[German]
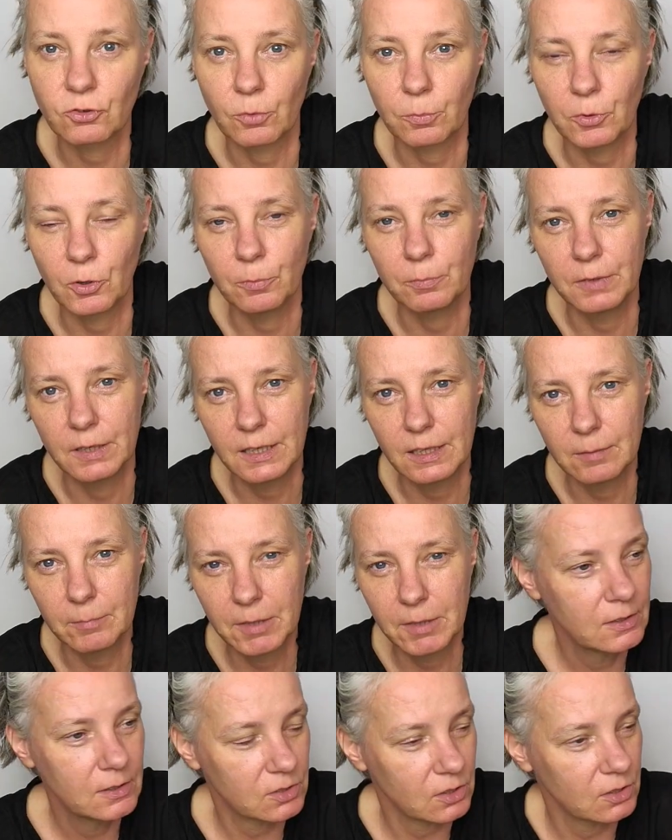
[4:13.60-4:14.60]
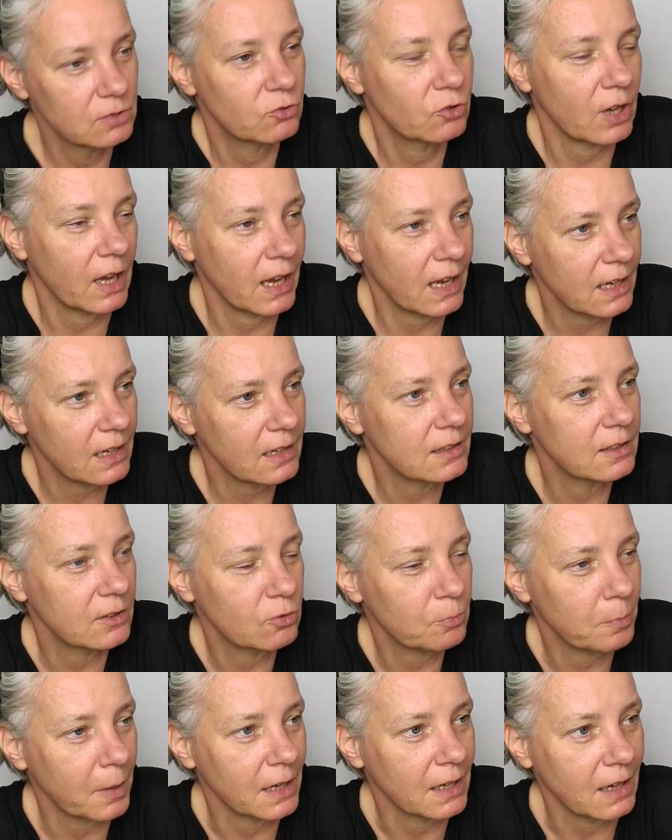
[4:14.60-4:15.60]
Probleme, solche
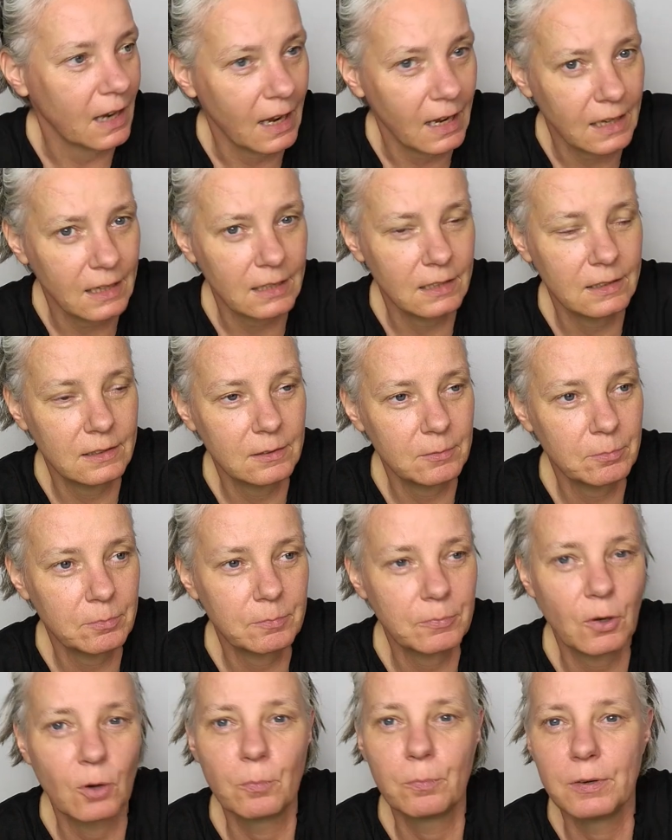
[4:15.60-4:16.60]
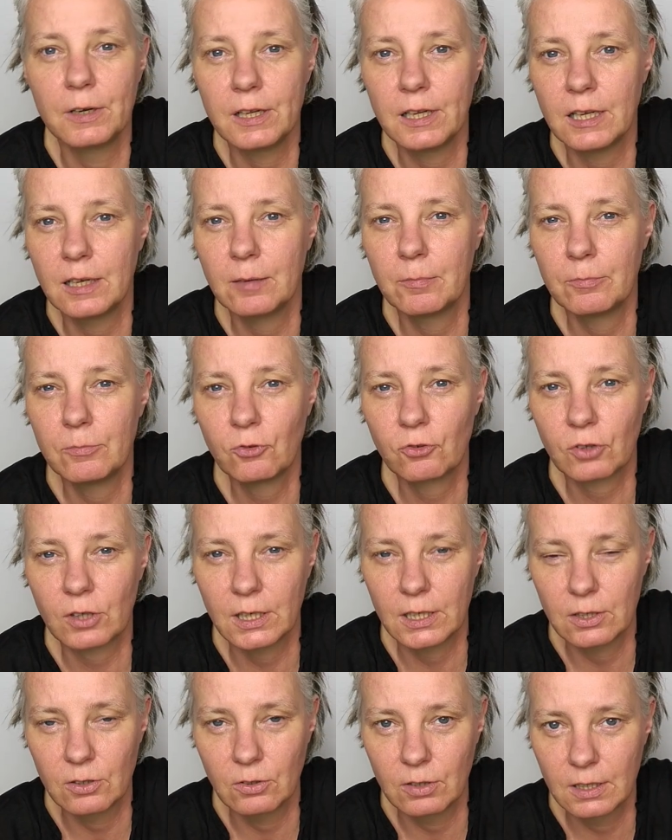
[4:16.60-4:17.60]
eigentlich banalen
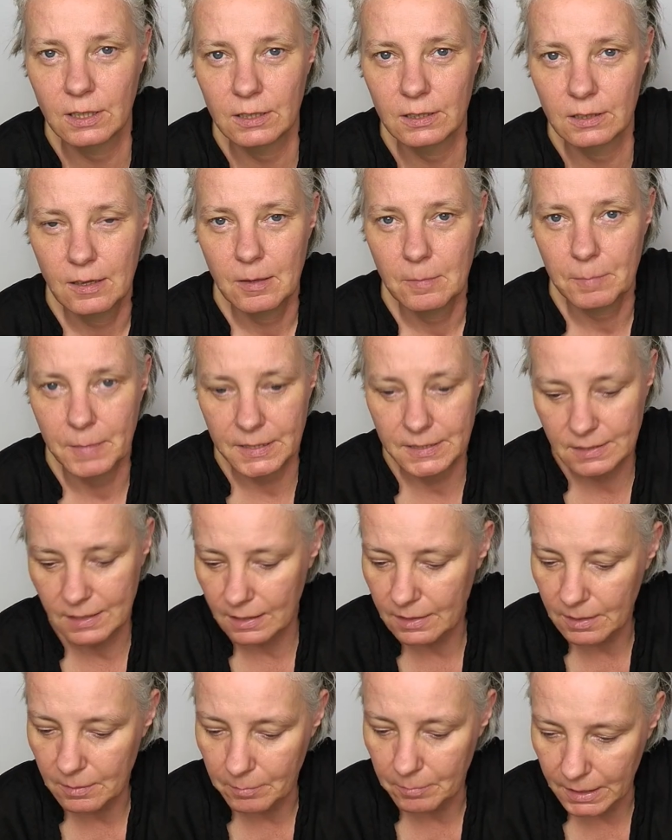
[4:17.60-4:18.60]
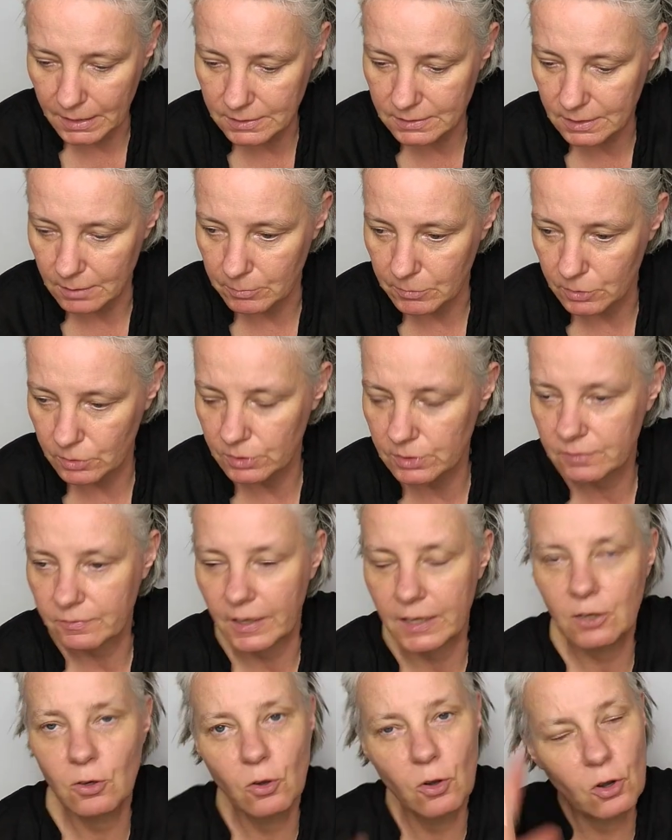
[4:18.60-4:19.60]
Problemstellungen besser gemeinsam lösen?
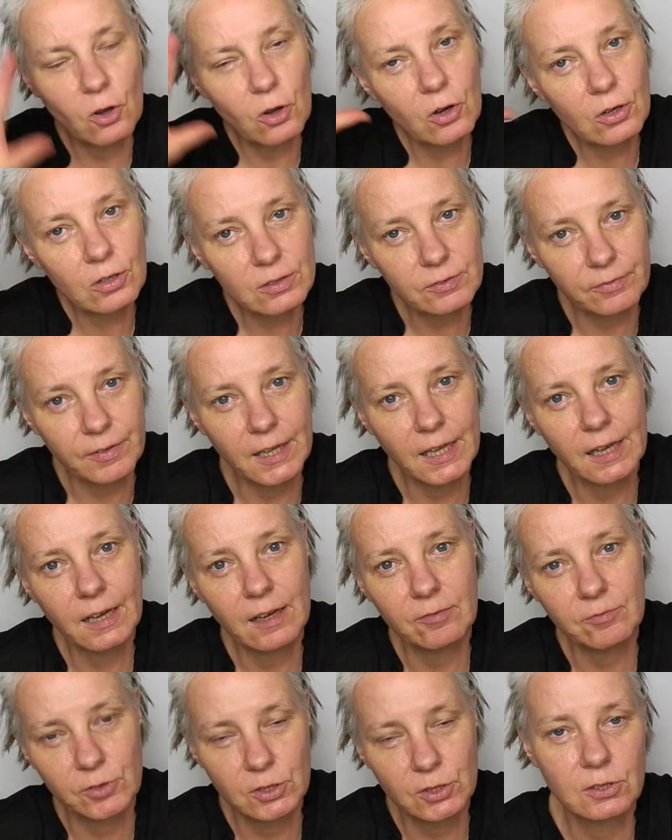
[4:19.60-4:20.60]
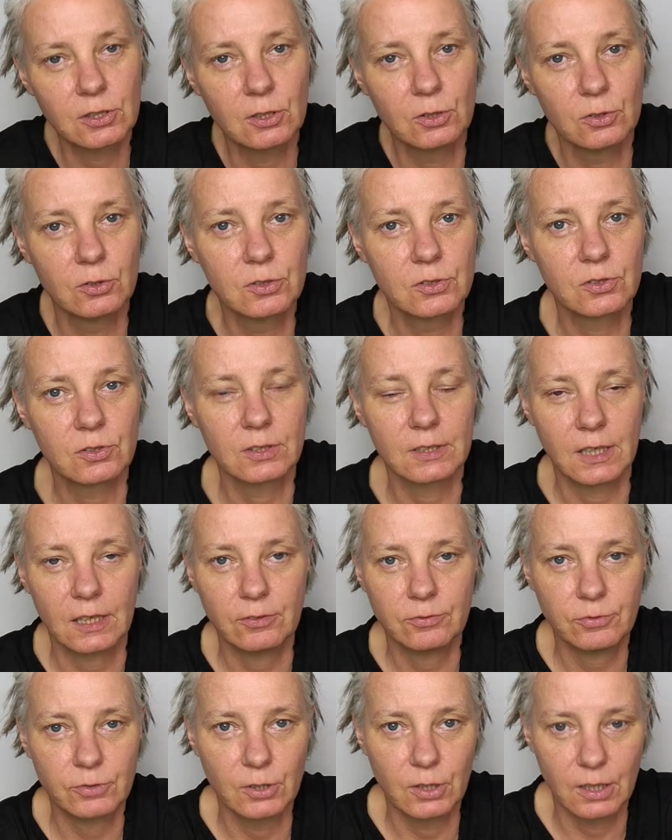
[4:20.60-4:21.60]
Weil irgendwer wird eine Lösung
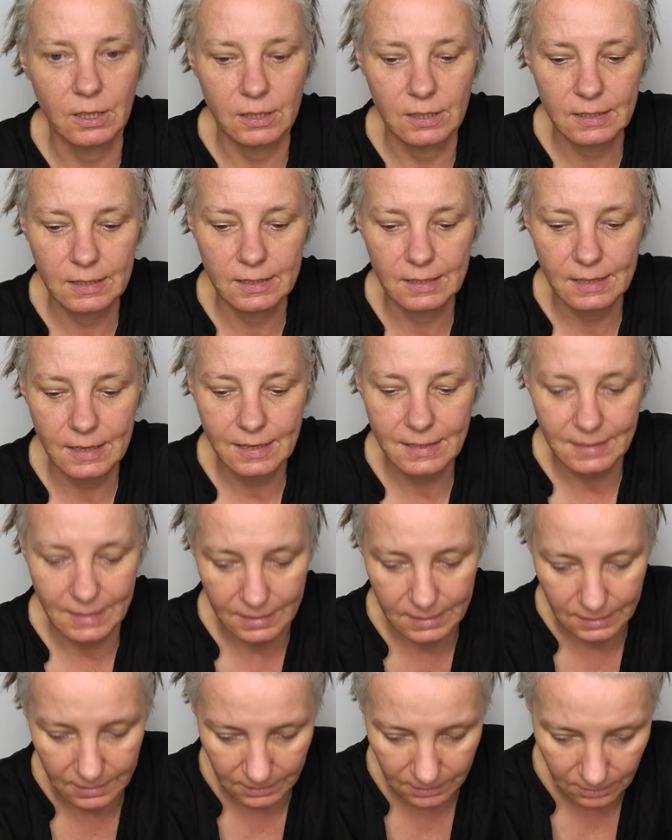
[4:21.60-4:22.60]
dafür kennen.